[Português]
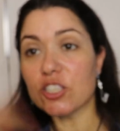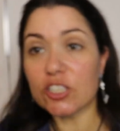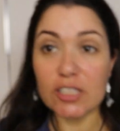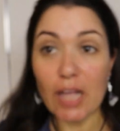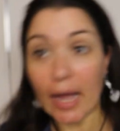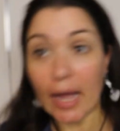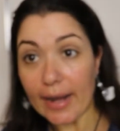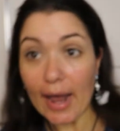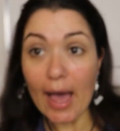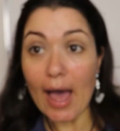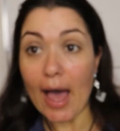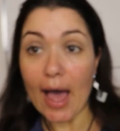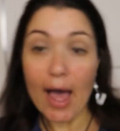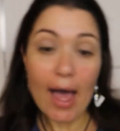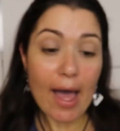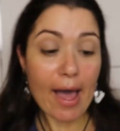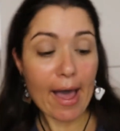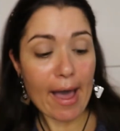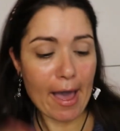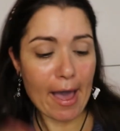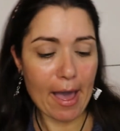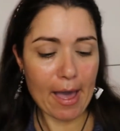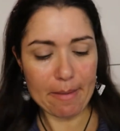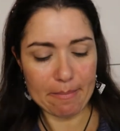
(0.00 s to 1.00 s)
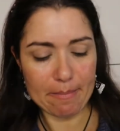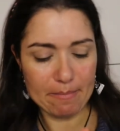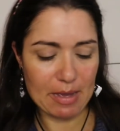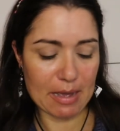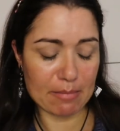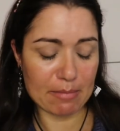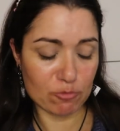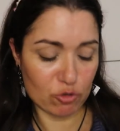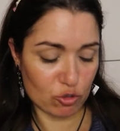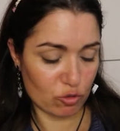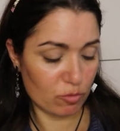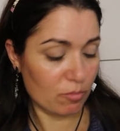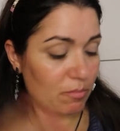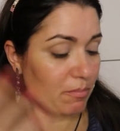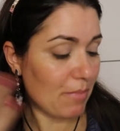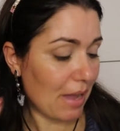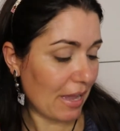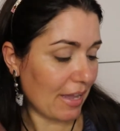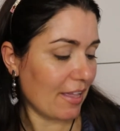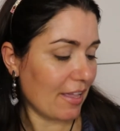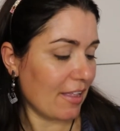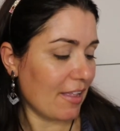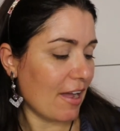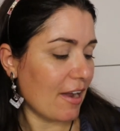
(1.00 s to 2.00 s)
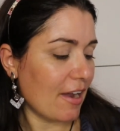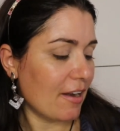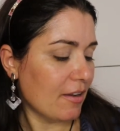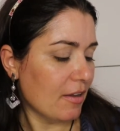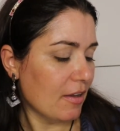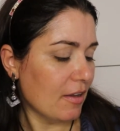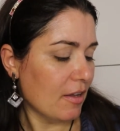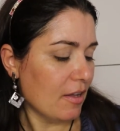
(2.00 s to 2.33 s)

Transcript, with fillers: tadá! Vamos maquilhar.